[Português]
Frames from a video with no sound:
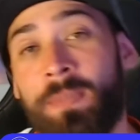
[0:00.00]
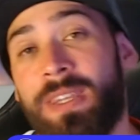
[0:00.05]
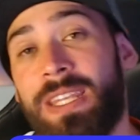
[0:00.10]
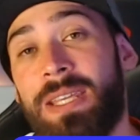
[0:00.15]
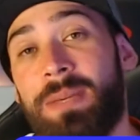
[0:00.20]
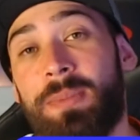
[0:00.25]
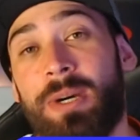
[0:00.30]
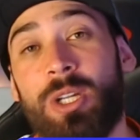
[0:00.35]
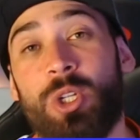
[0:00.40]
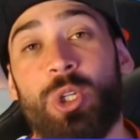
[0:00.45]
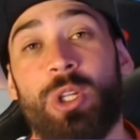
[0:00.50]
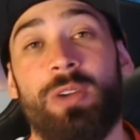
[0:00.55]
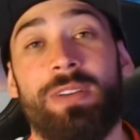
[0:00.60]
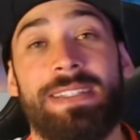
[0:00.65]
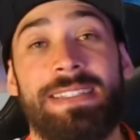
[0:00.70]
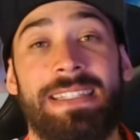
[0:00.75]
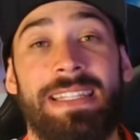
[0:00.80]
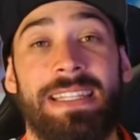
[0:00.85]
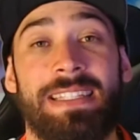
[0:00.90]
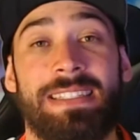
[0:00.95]
E, mano, não
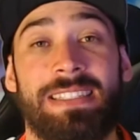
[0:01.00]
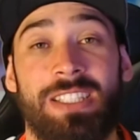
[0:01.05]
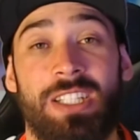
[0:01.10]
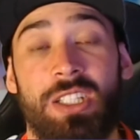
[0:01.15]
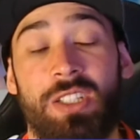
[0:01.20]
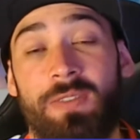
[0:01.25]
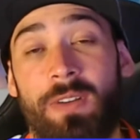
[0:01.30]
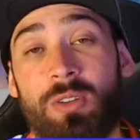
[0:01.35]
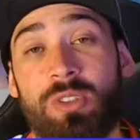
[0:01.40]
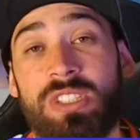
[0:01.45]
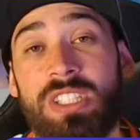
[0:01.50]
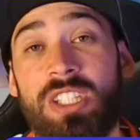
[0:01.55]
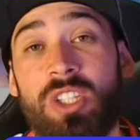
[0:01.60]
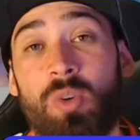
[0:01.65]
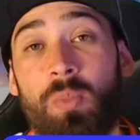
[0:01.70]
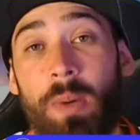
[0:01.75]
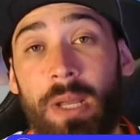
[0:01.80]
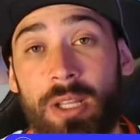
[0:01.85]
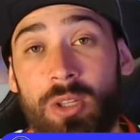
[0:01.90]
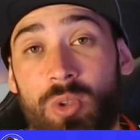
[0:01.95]
esqueça de ativar o sininho
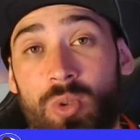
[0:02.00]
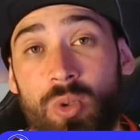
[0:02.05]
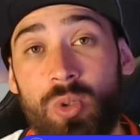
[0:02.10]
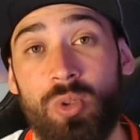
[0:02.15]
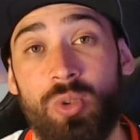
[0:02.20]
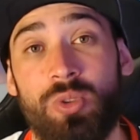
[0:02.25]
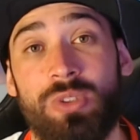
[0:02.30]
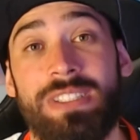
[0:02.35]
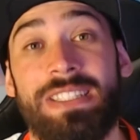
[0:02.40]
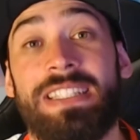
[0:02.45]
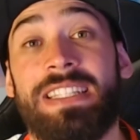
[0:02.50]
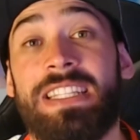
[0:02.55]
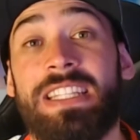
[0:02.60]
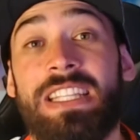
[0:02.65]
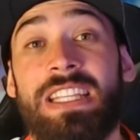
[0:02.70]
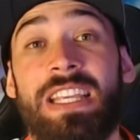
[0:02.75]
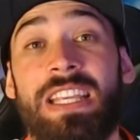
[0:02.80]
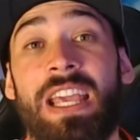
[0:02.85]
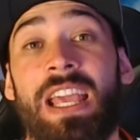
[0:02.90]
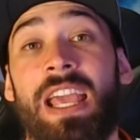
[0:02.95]
para todos
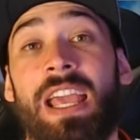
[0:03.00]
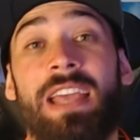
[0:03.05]
e